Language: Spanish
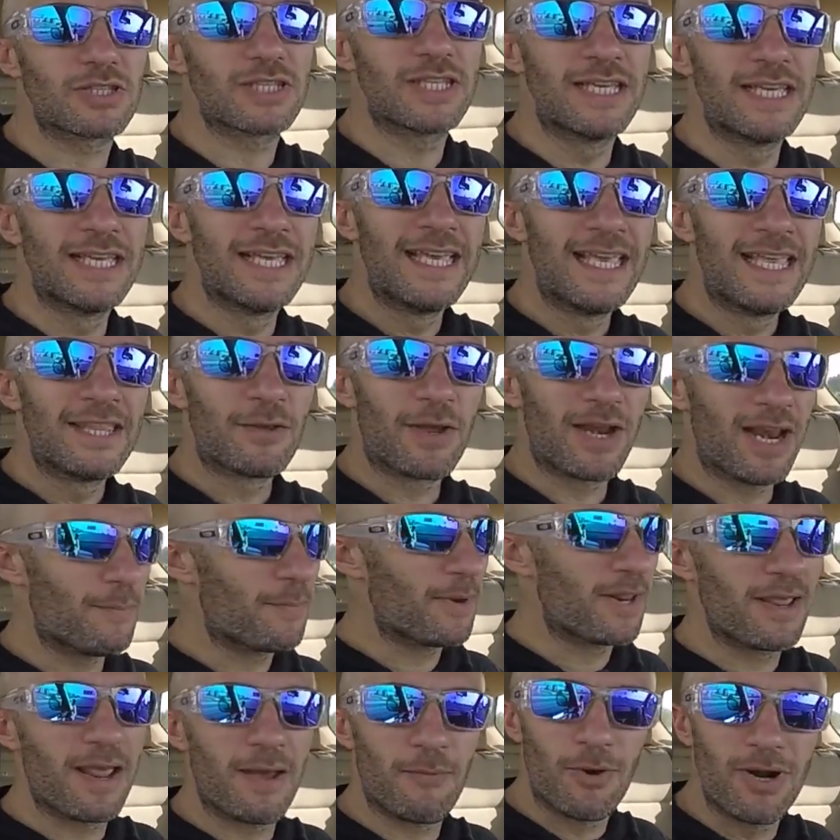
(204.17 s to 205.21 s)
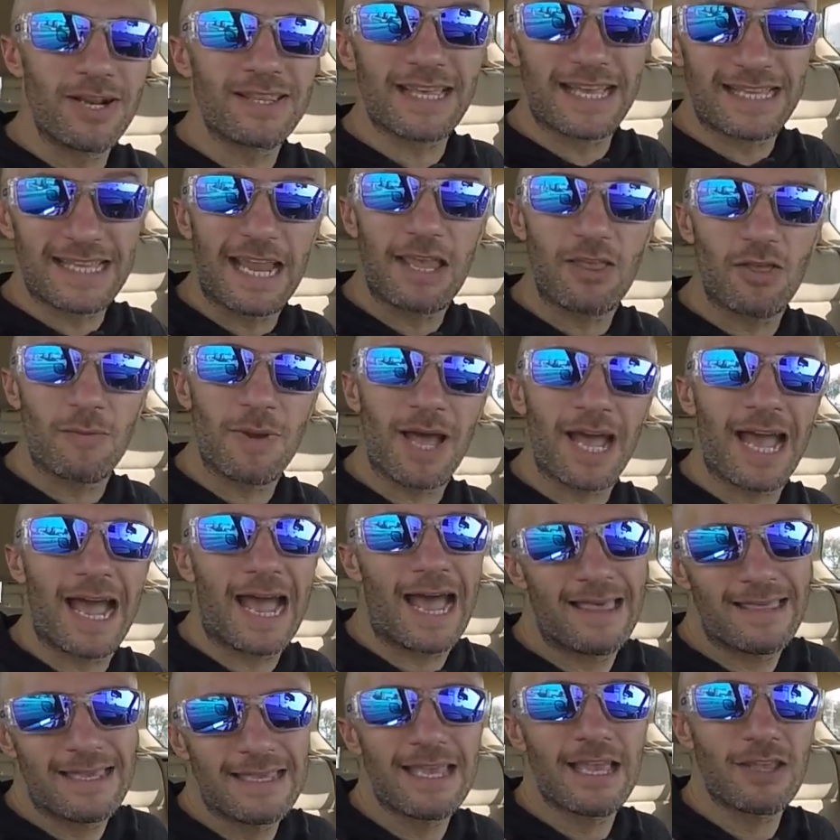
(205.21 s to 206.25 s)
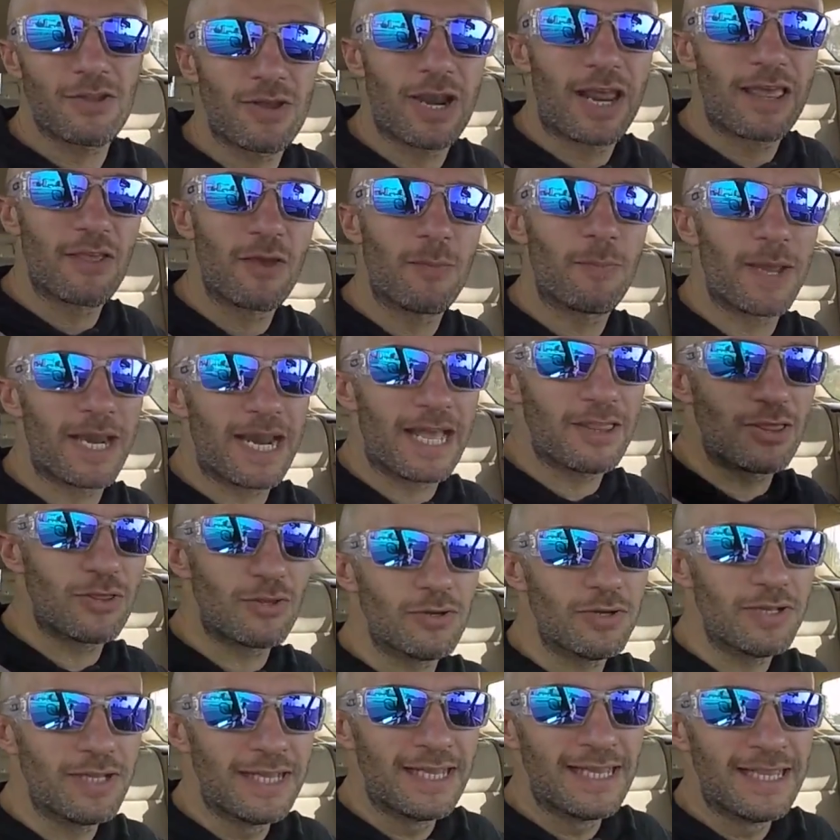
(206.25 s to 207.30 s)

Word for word: Entonces la primera vuelta ya ha ido más cagadilla, yo la he ido esperando.